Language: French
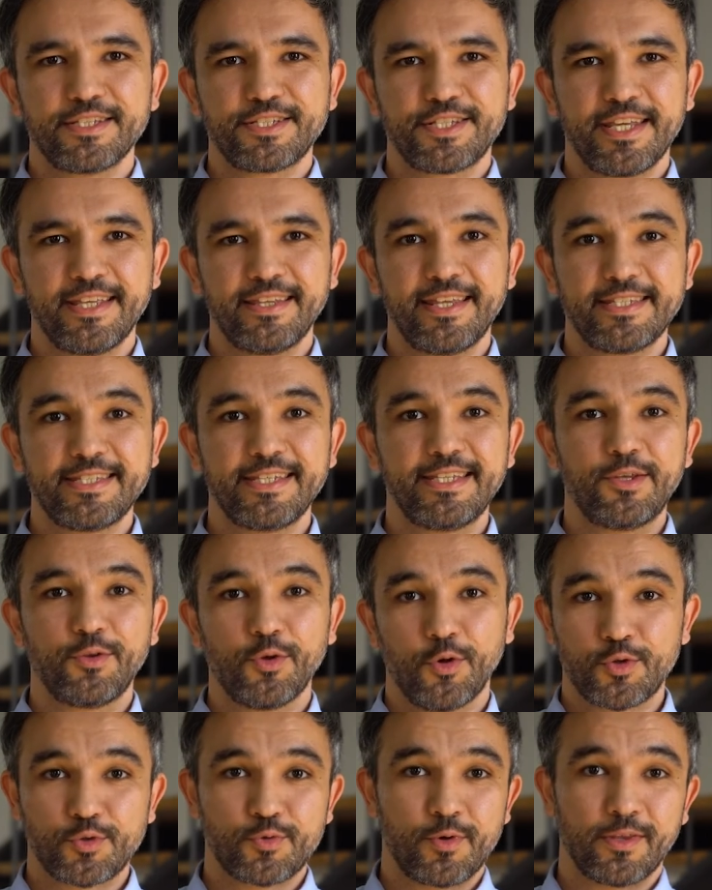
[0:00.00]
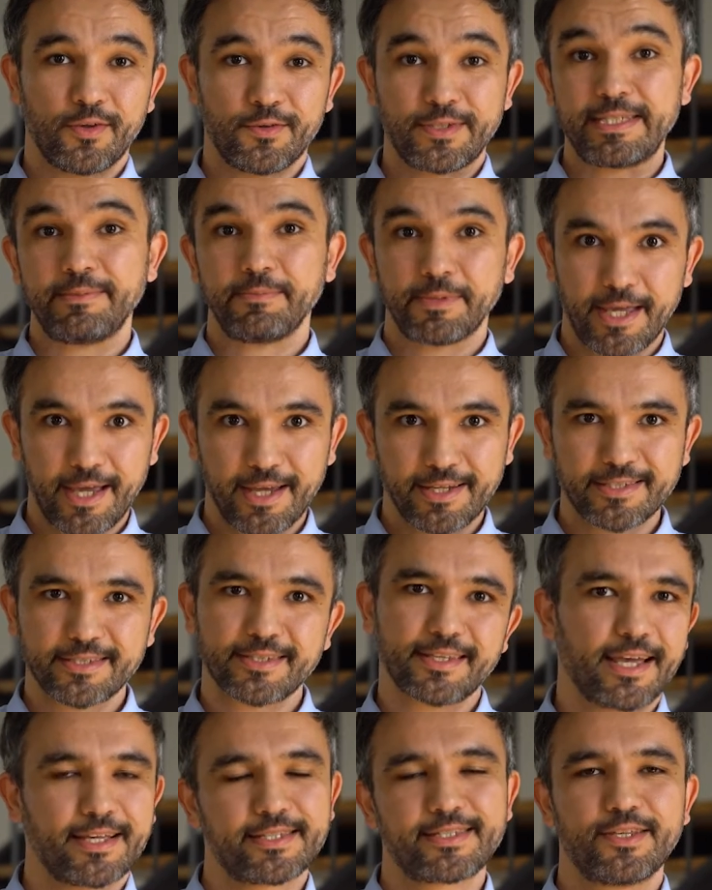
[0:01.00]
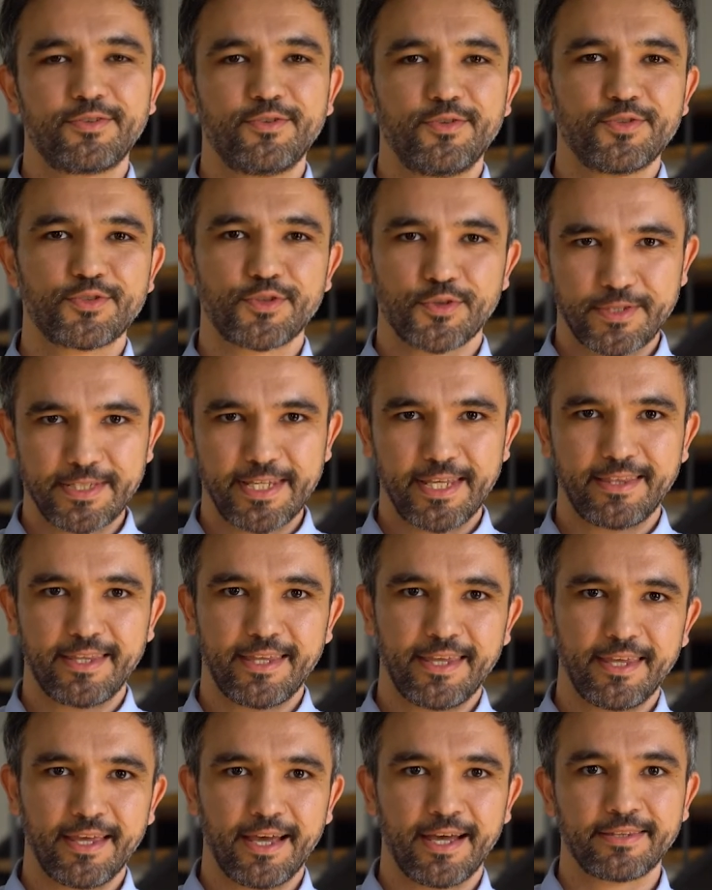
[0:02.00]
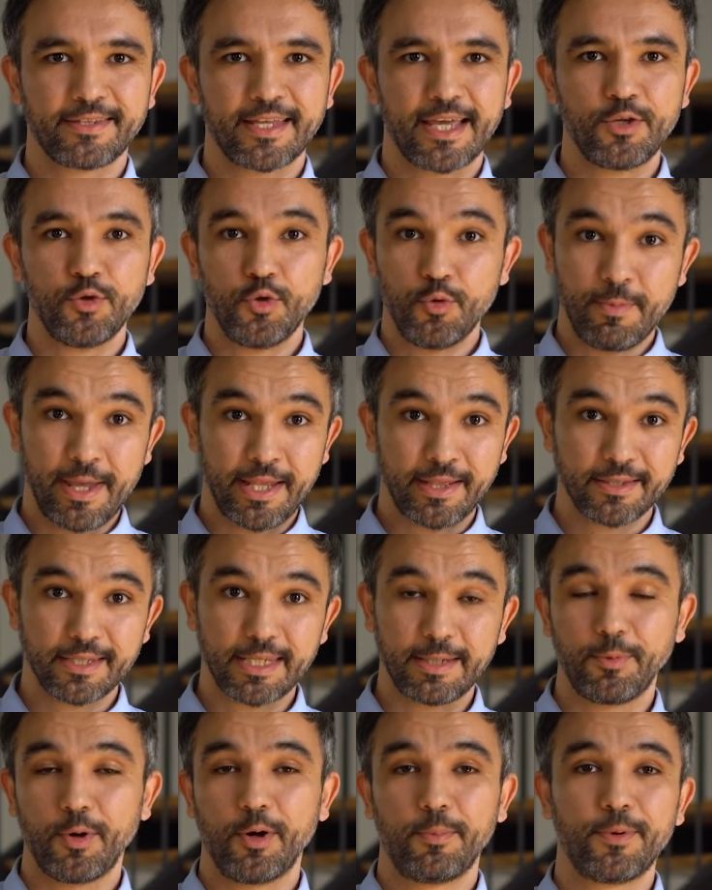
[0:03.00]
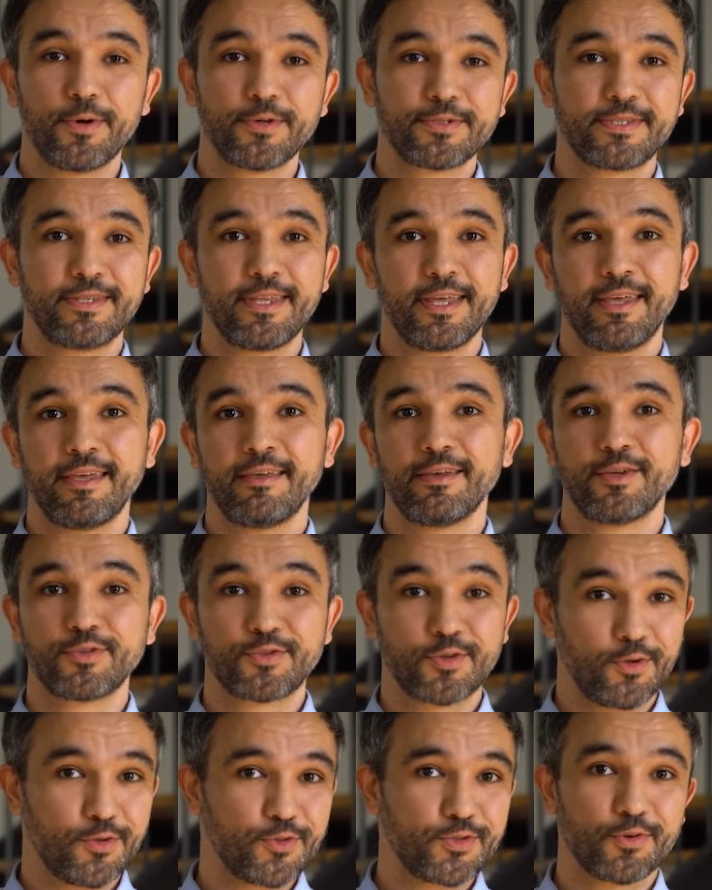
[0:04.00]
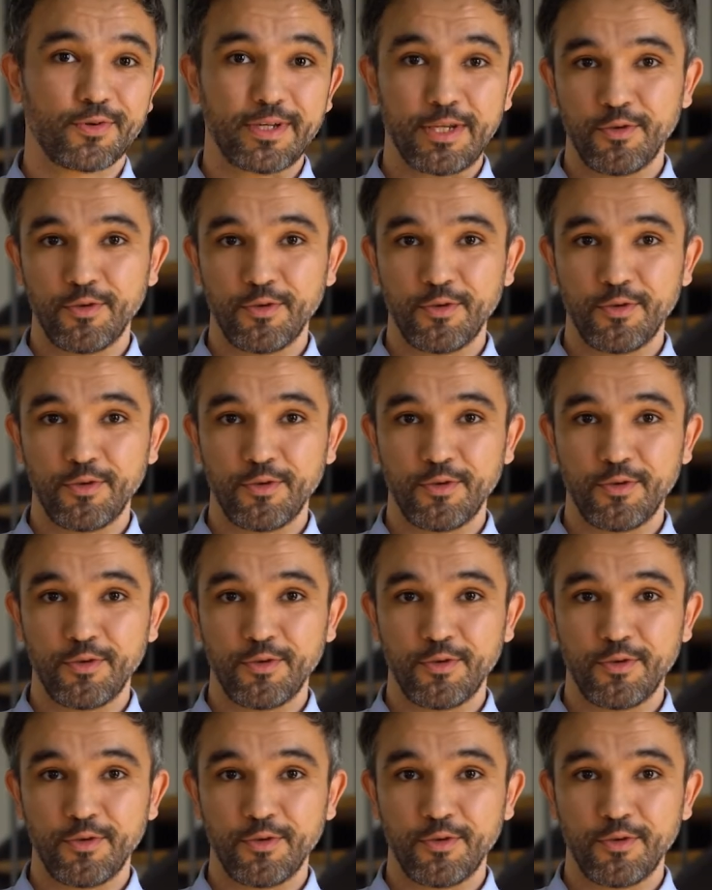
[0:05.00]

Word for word: J'ai décidé de rejoindre Simtrax car c'est une société à taille humaine qui propose des solutions